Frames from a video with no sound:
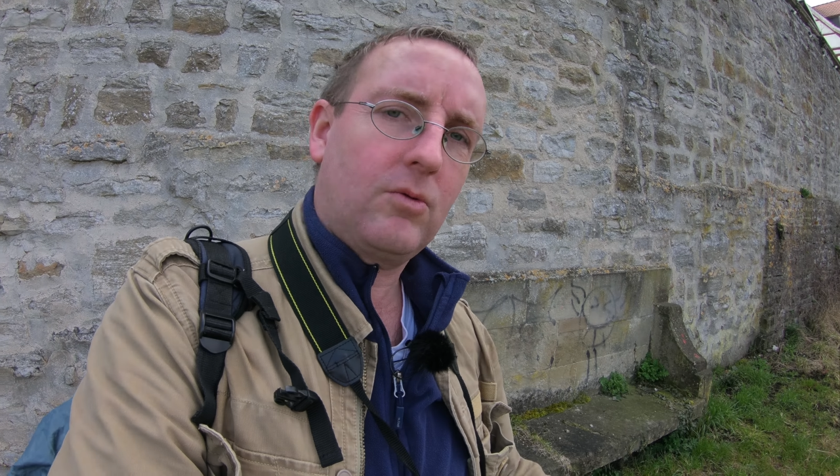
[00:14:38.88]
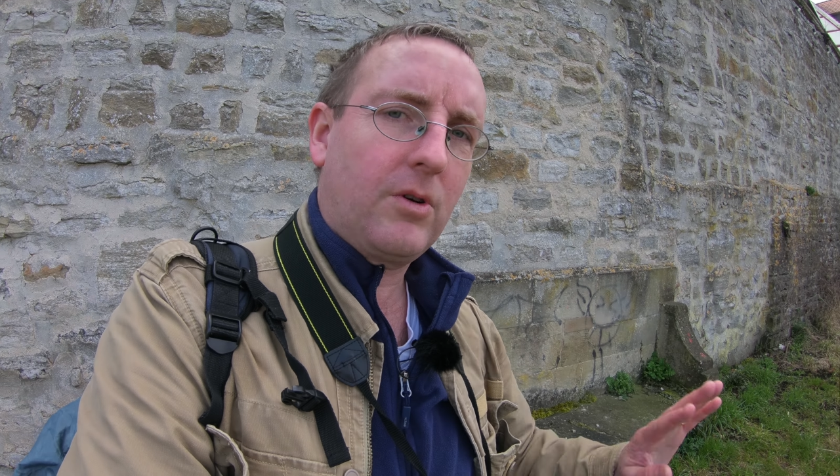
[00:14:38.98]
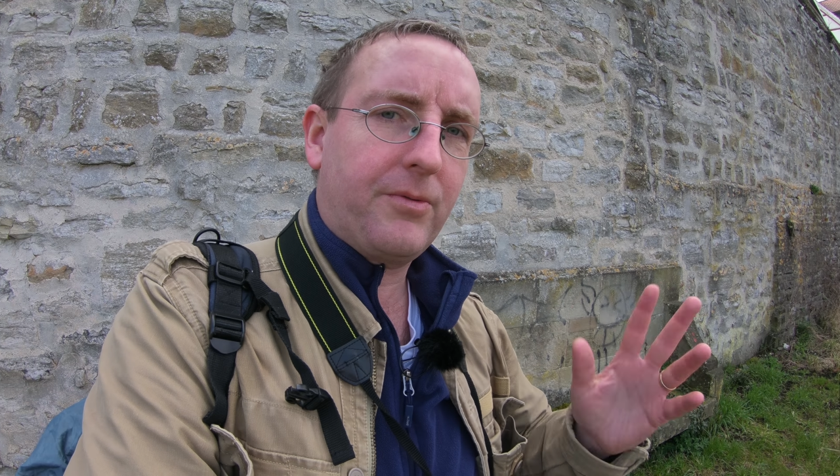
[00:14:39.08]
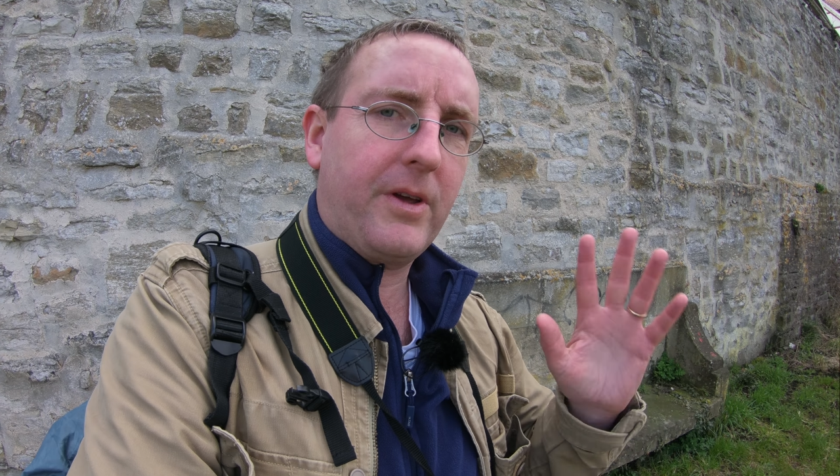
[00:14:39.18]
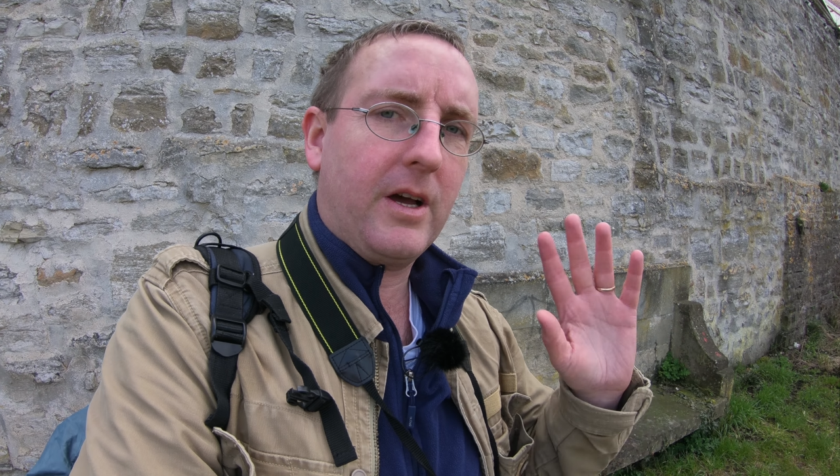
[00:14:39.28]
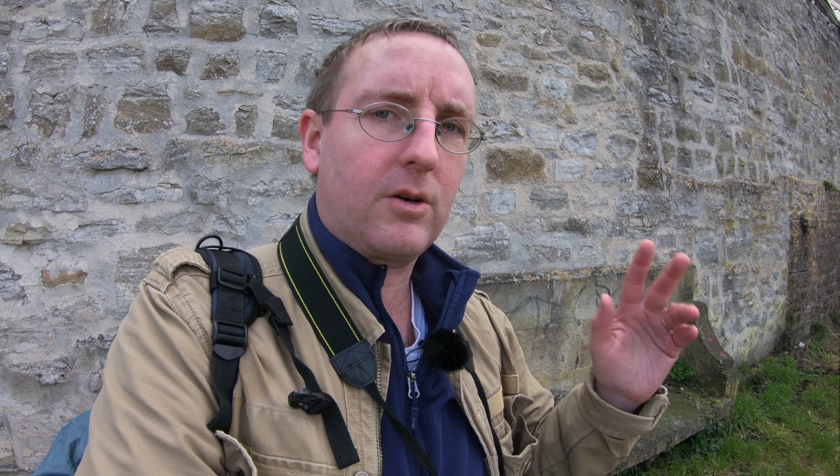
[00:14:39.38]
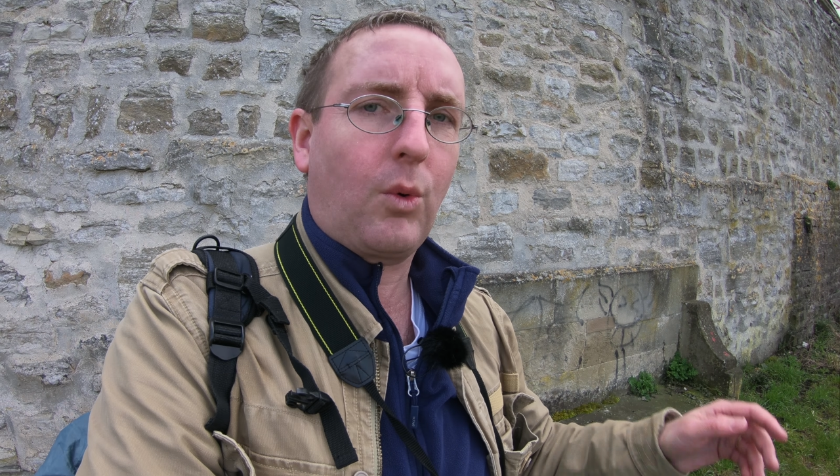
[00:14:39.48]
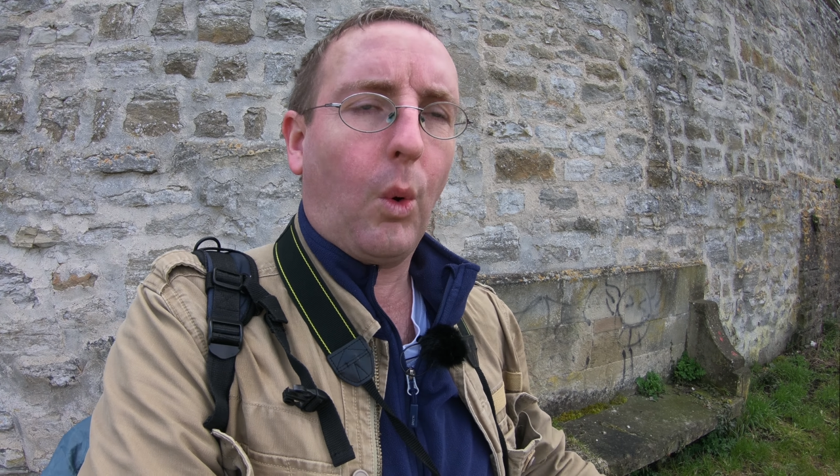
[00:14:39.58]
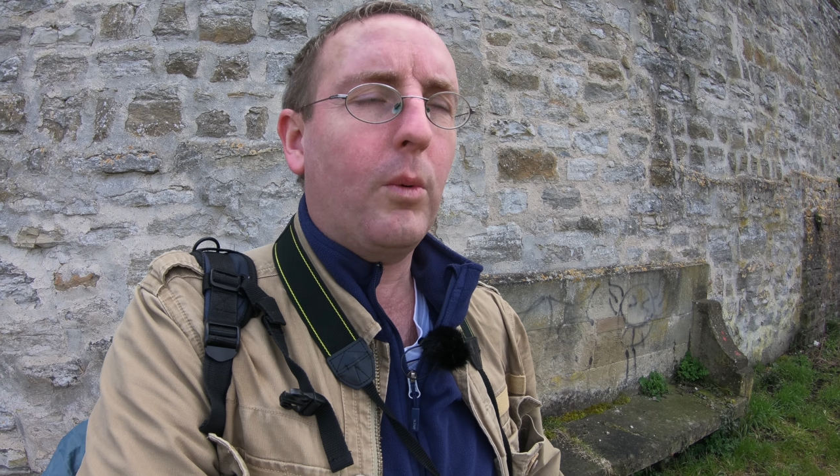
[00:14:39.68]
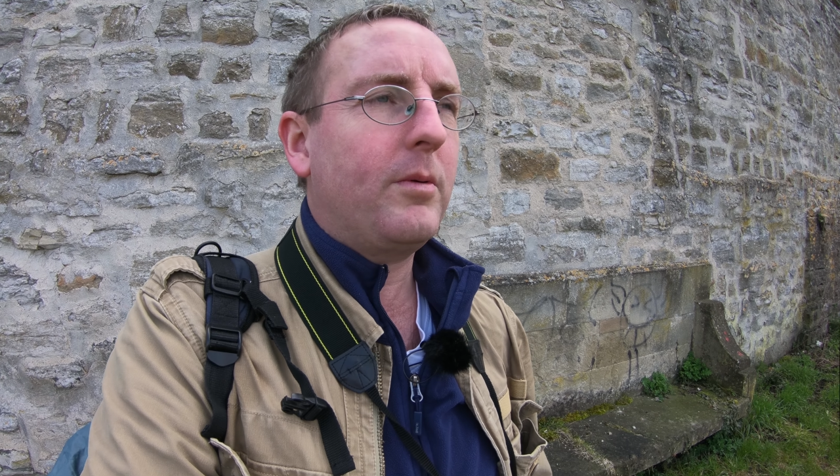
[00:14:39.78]

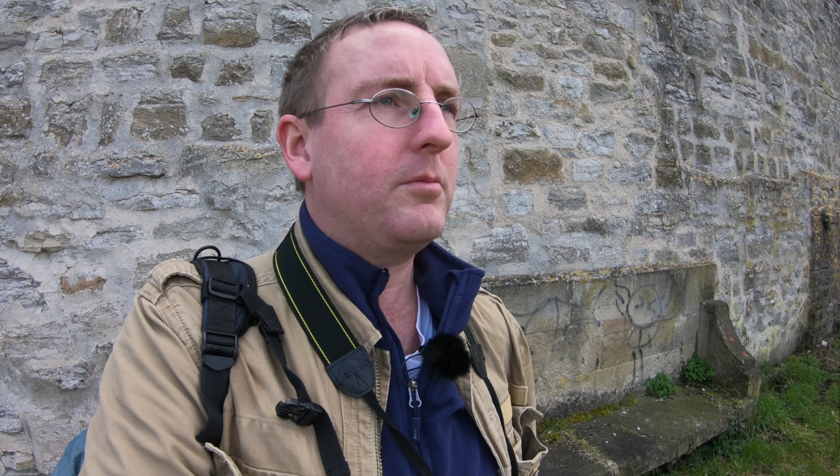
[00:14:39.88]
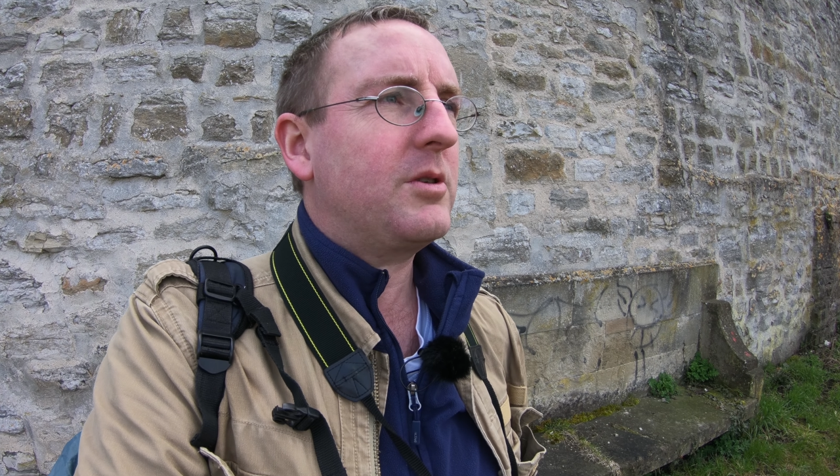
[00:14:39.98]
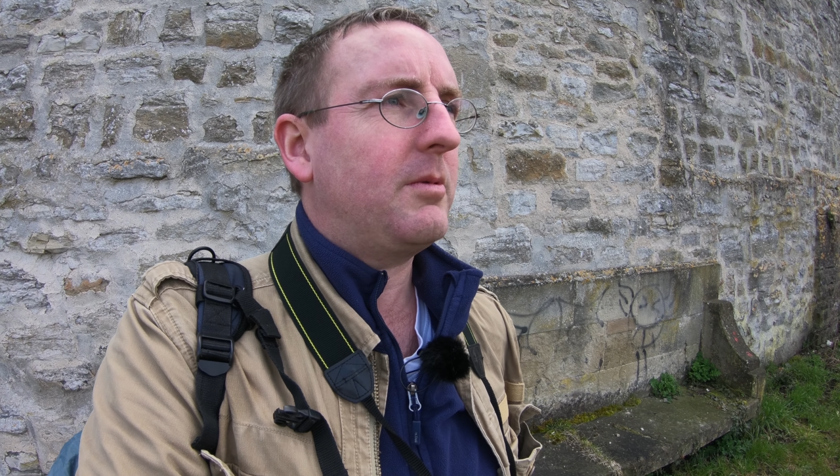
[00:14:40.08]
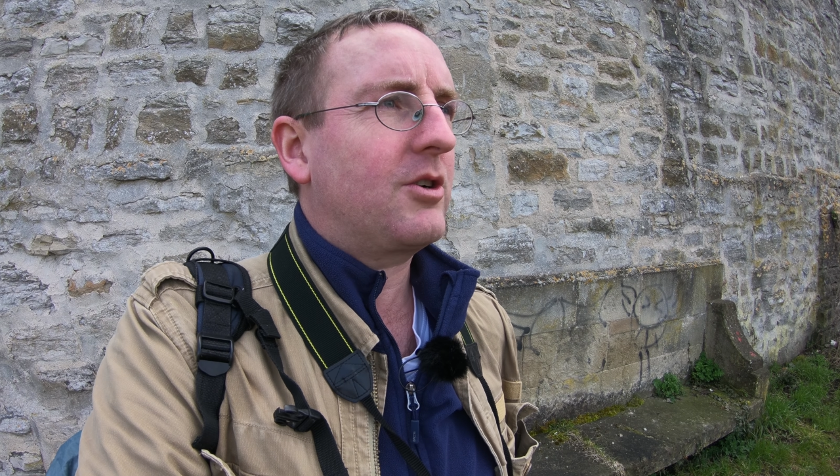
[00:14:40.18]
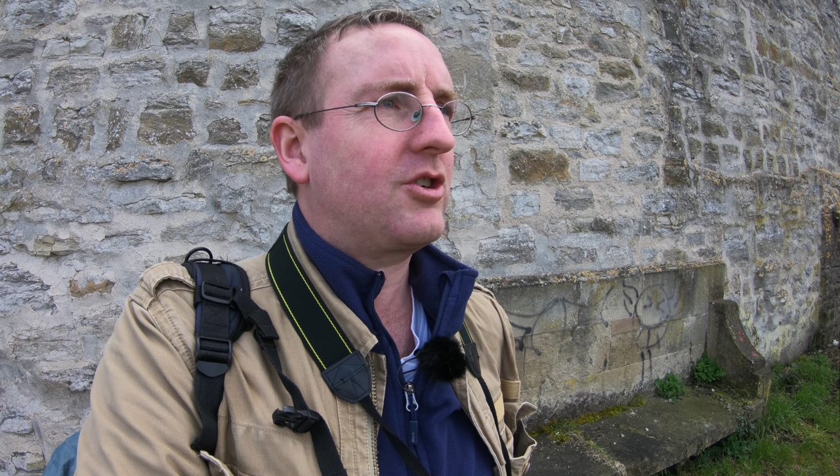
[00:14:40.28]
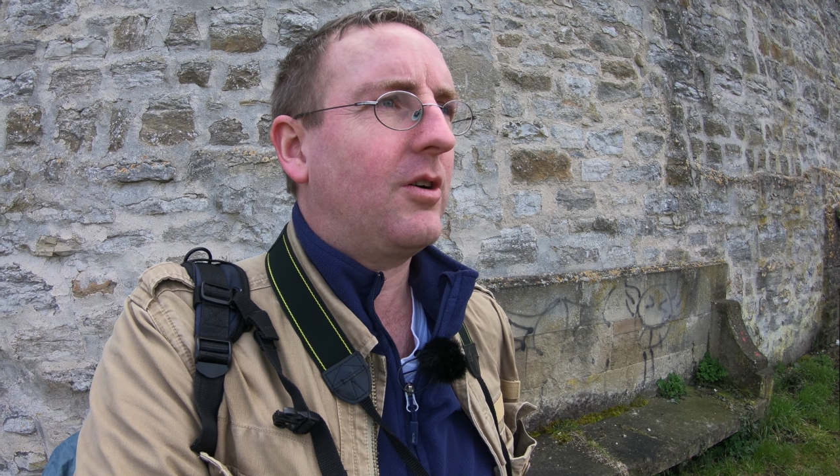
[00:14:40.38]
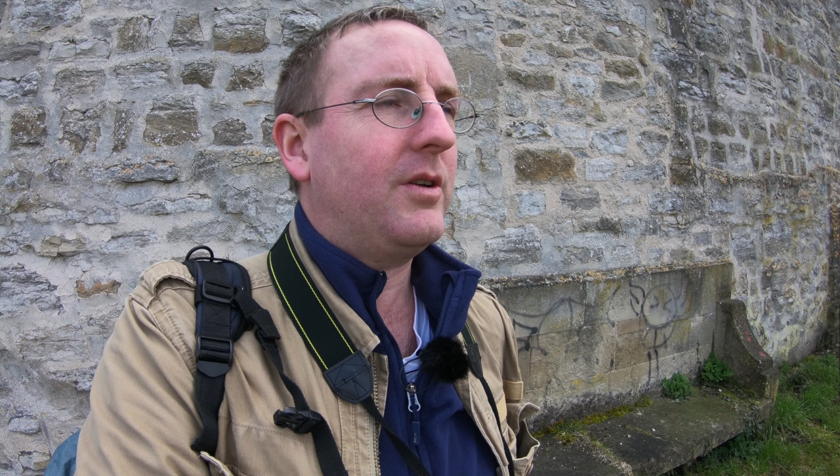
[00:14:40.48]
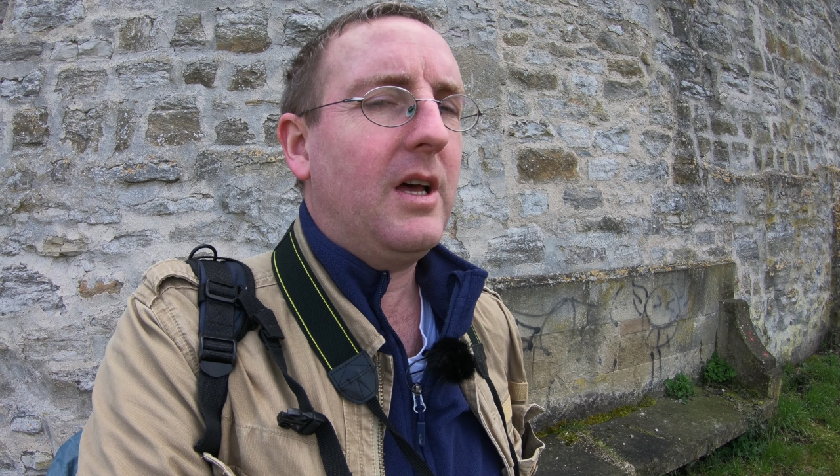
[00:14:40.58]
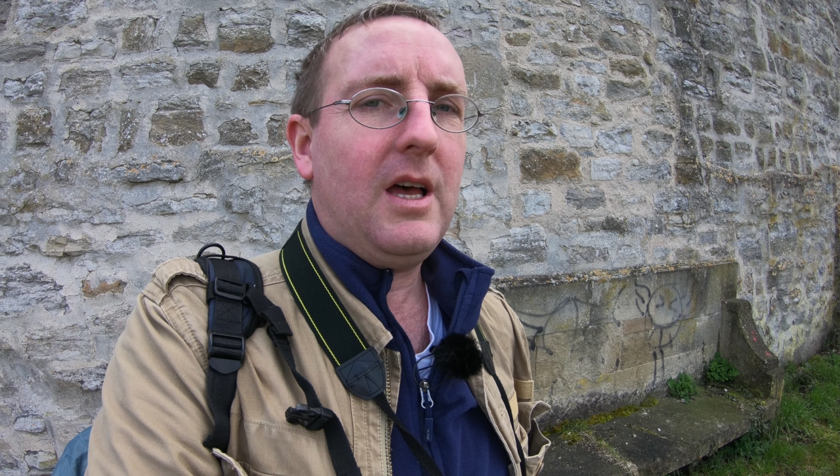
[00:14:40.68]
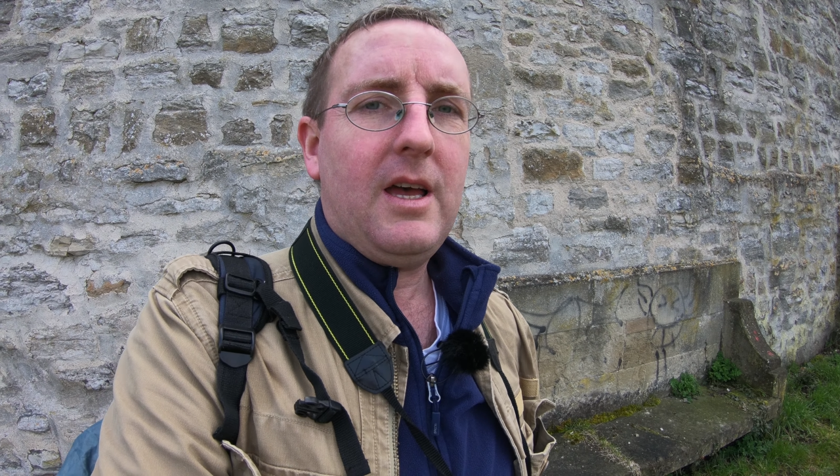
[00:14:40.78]
ungefähr grob. Müssen wir halt
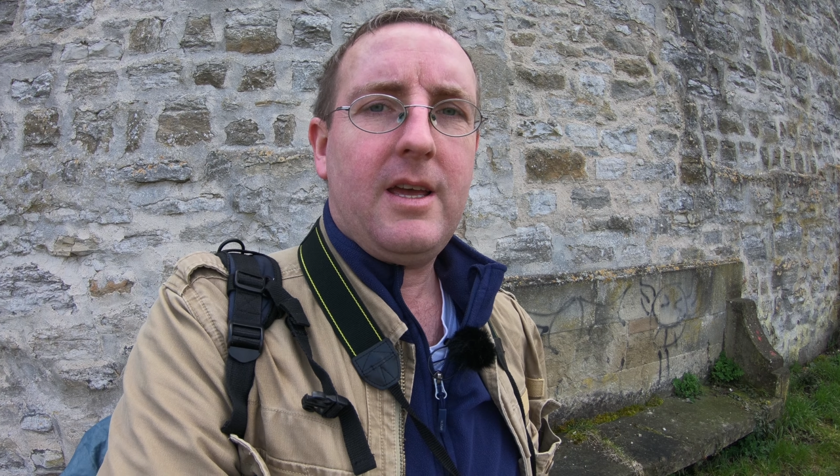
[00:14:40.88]
schauen.